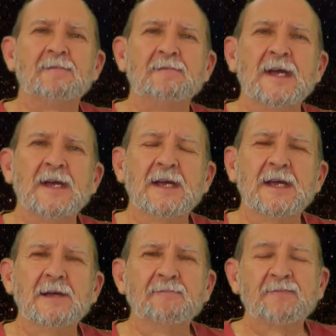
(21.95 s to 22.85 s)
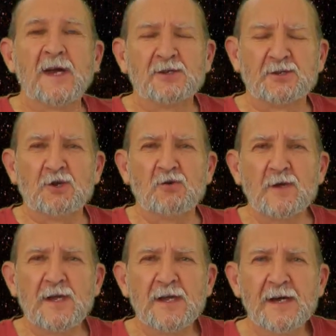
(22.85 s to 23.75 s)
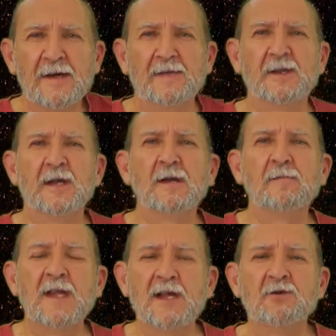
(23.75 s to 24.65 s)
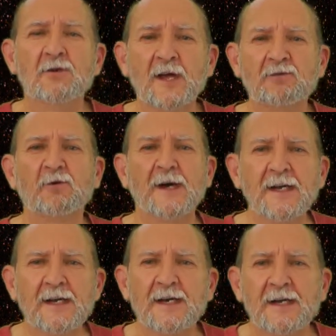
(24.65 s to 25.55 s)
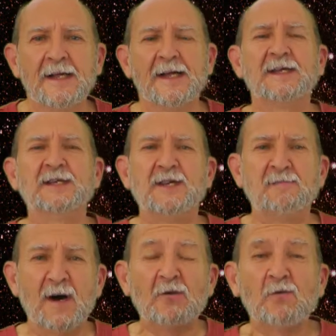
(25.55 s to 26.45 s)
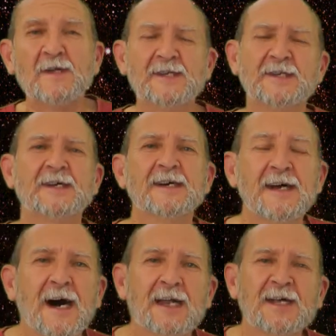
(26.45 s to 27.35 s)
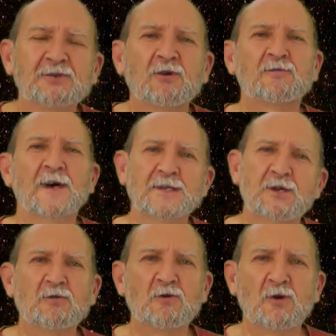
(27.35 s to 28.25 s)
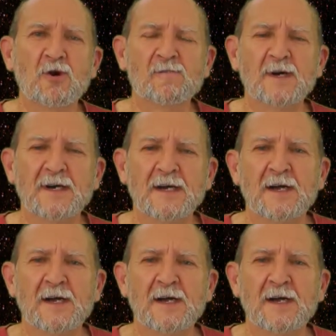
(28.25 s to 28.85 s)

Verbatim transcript: mais celui des milieux naturels qui s'épanouissent à la surface du globe